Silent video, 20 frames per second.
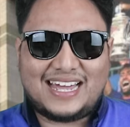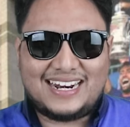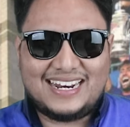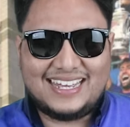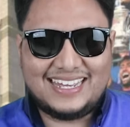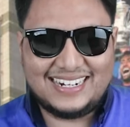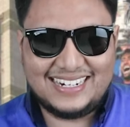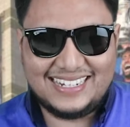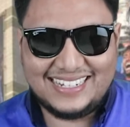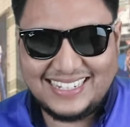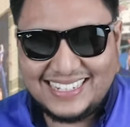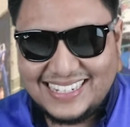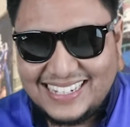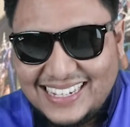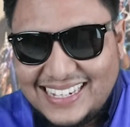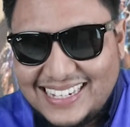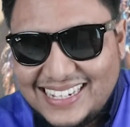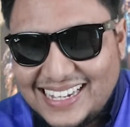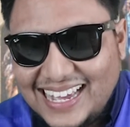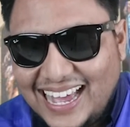งตัดนะอันนี้
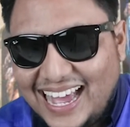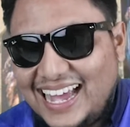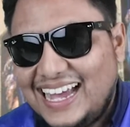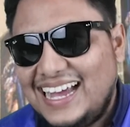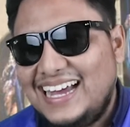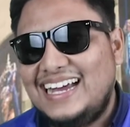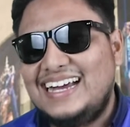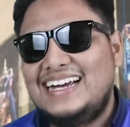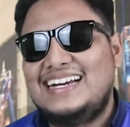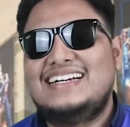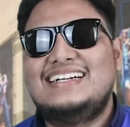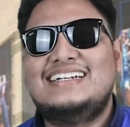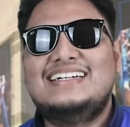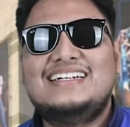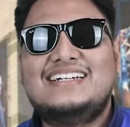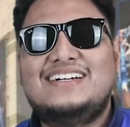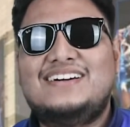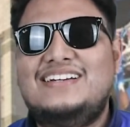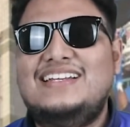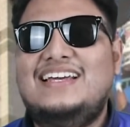อ่า
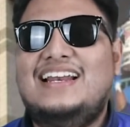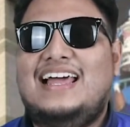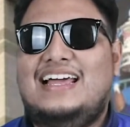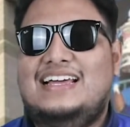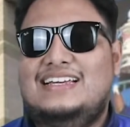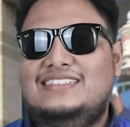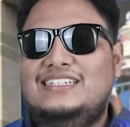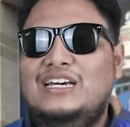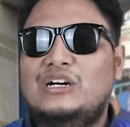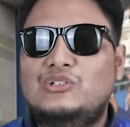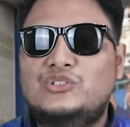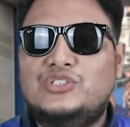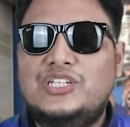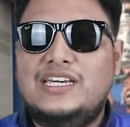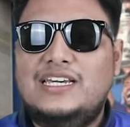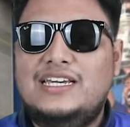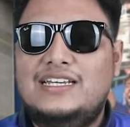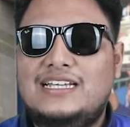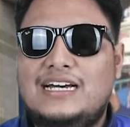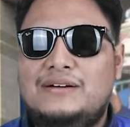ก็นี่แหละเชล
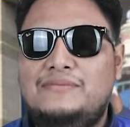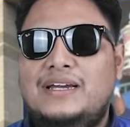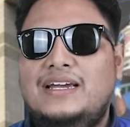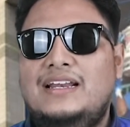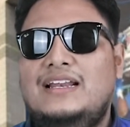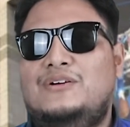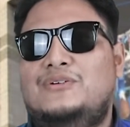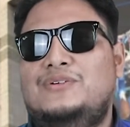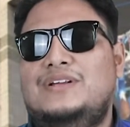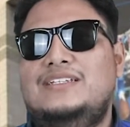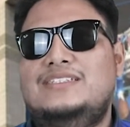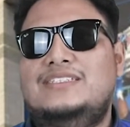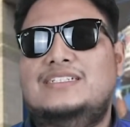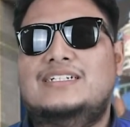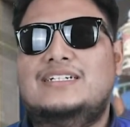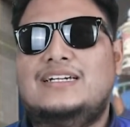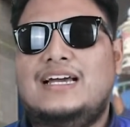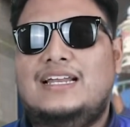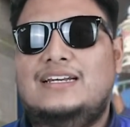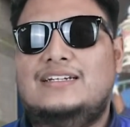ซีทำให้เราได้เจ
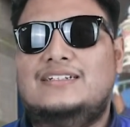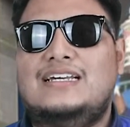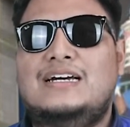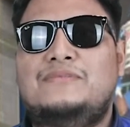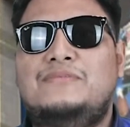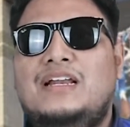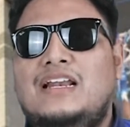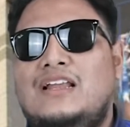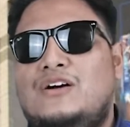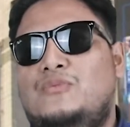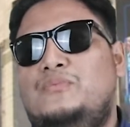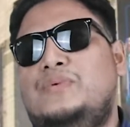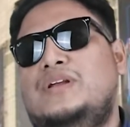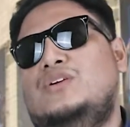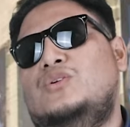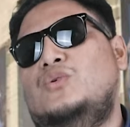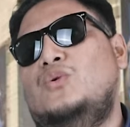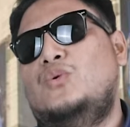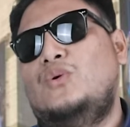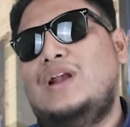อกันทำให้เราเป็
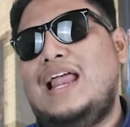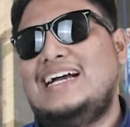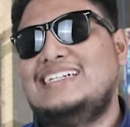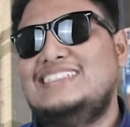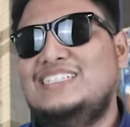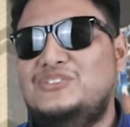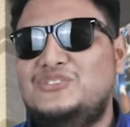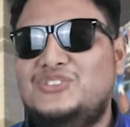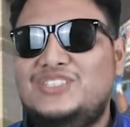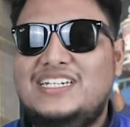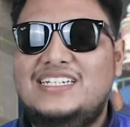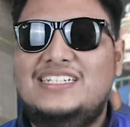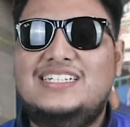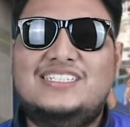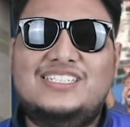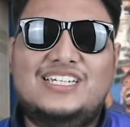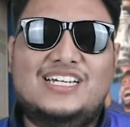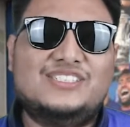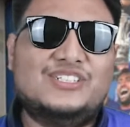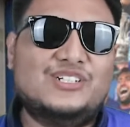นคู่รักเชลซี
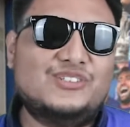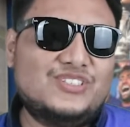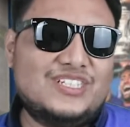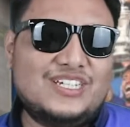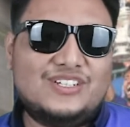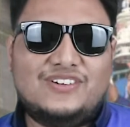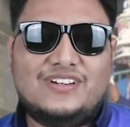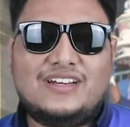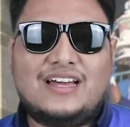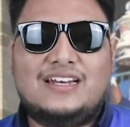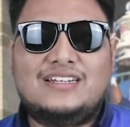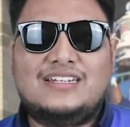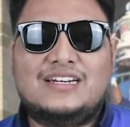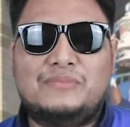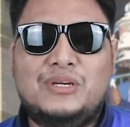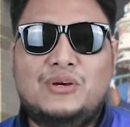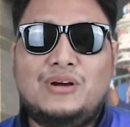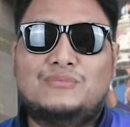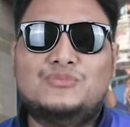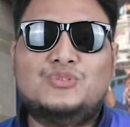ที่เชียร์เชลซีด้วยกันอย่า
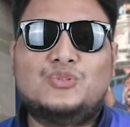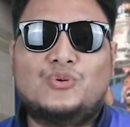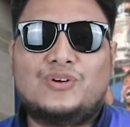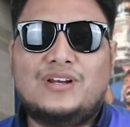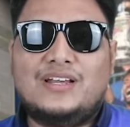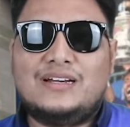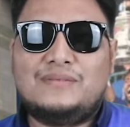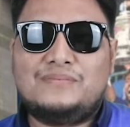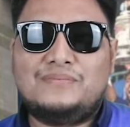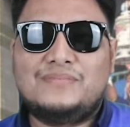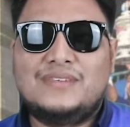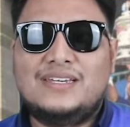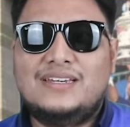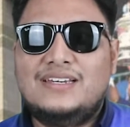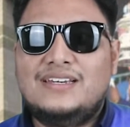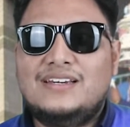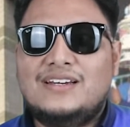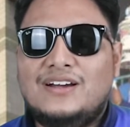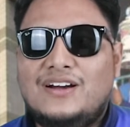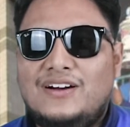งมีความสุขนะครับ
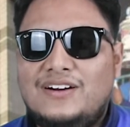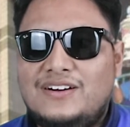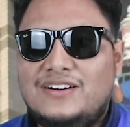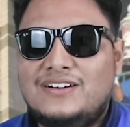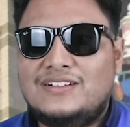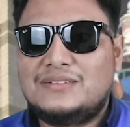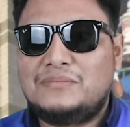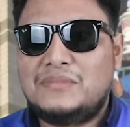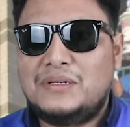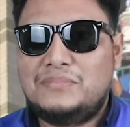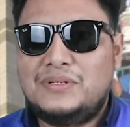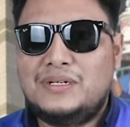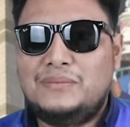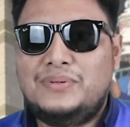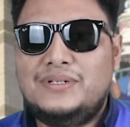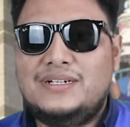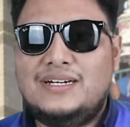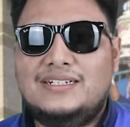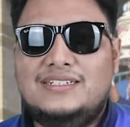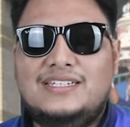ก็สำหรับ
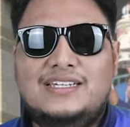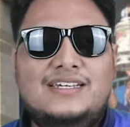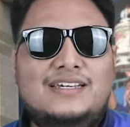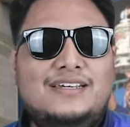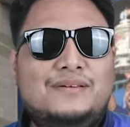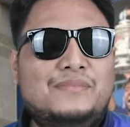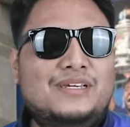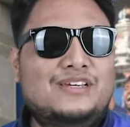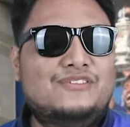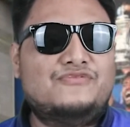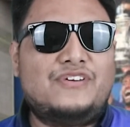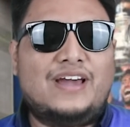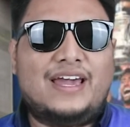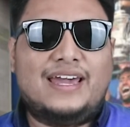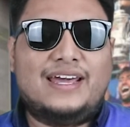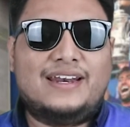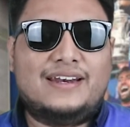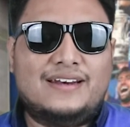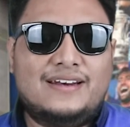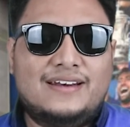เพื่อนๆที่มีแฟ
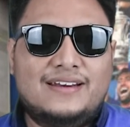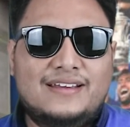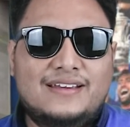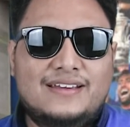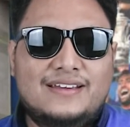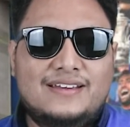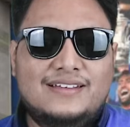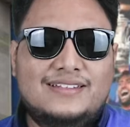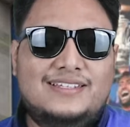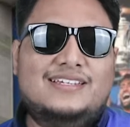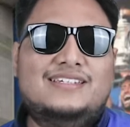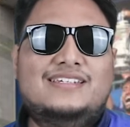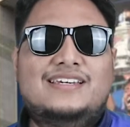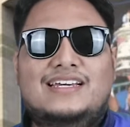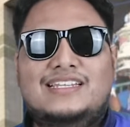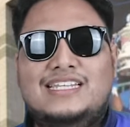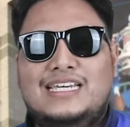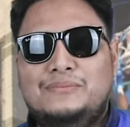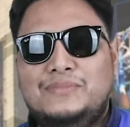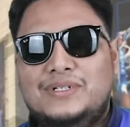นที่เชี
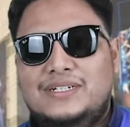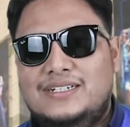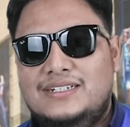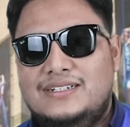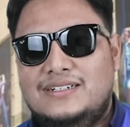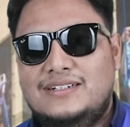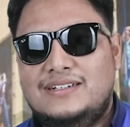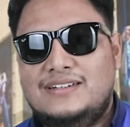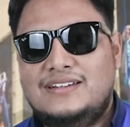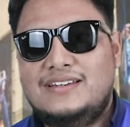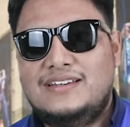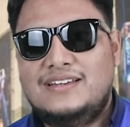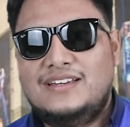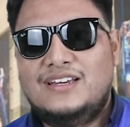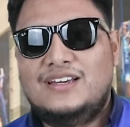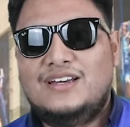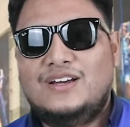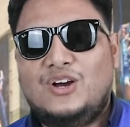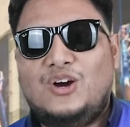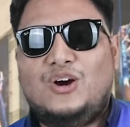ยร์ทีมอื่น
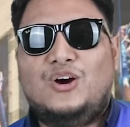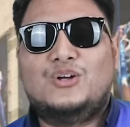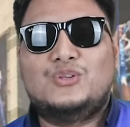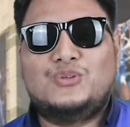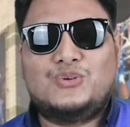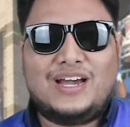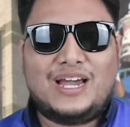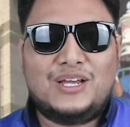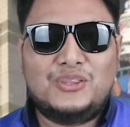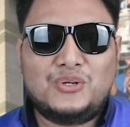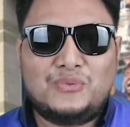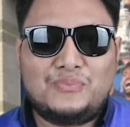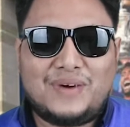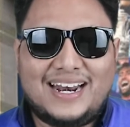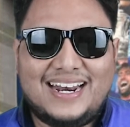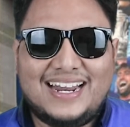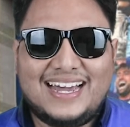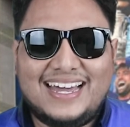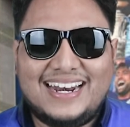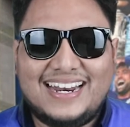ก็ตัวใครตัว
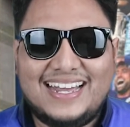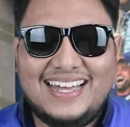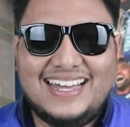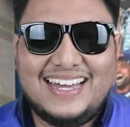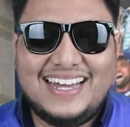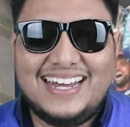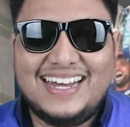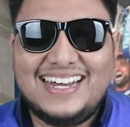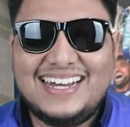มันแล้วกันนะ